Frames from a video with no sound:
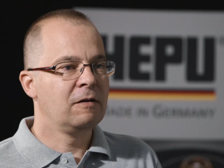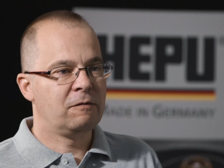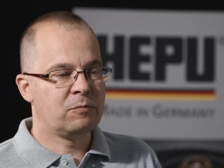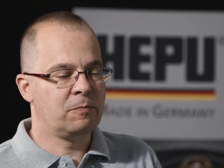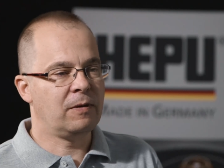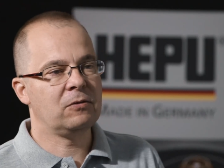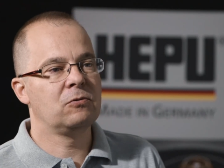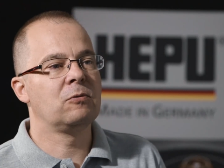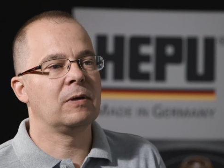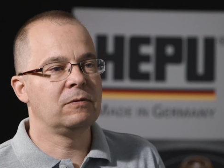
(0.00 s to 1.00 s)
W
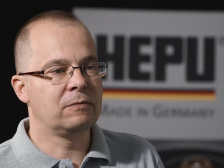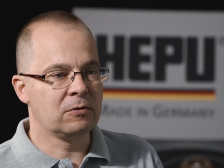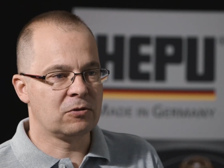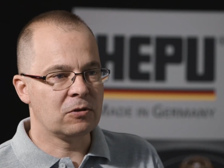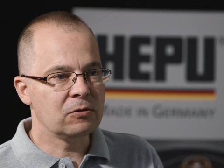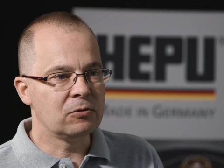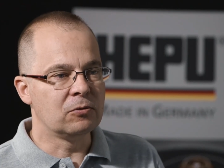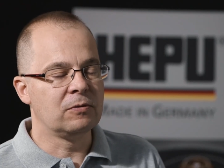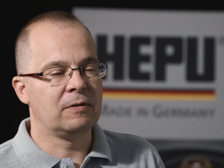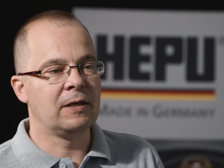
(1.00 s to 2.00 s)
przypadku układów
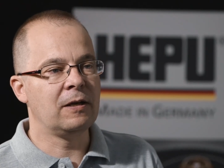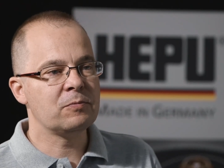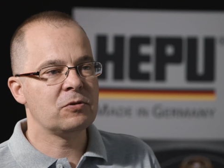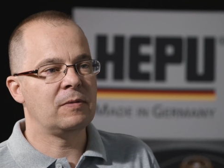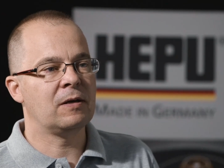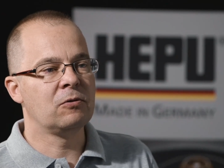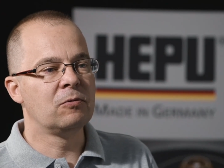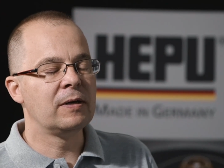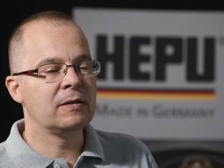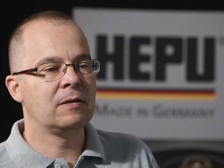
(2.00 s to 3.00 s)
rozrządu najlepszym
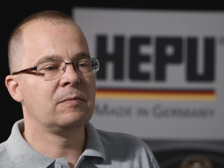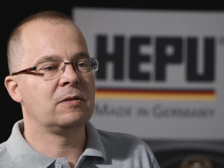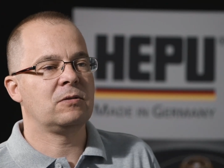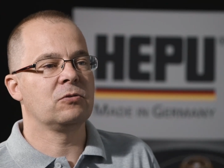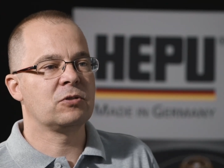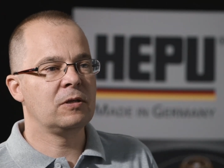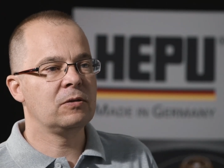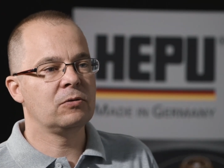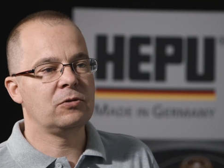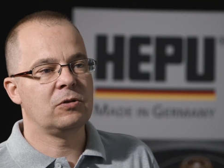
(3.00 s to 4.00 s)
argumentem jest
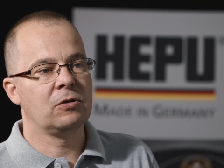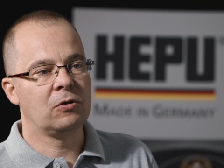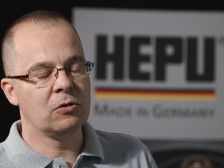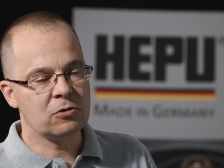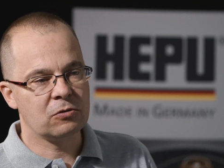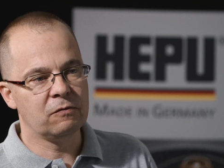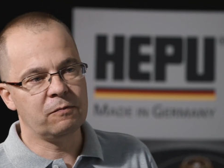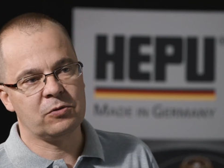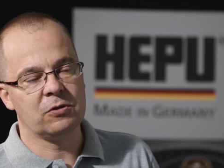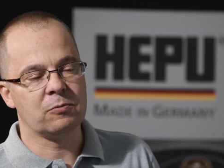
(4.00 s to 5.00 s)
oszczędność
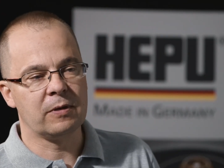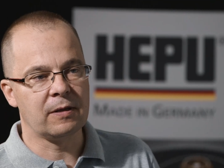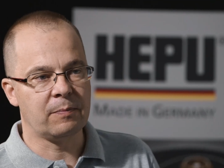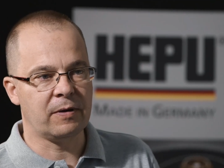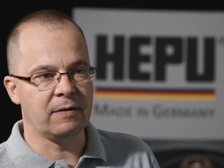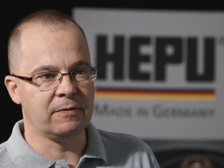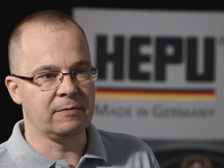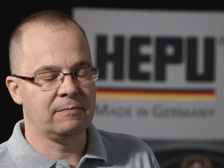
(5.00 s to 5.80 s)
kosztów przyszłej naprawy.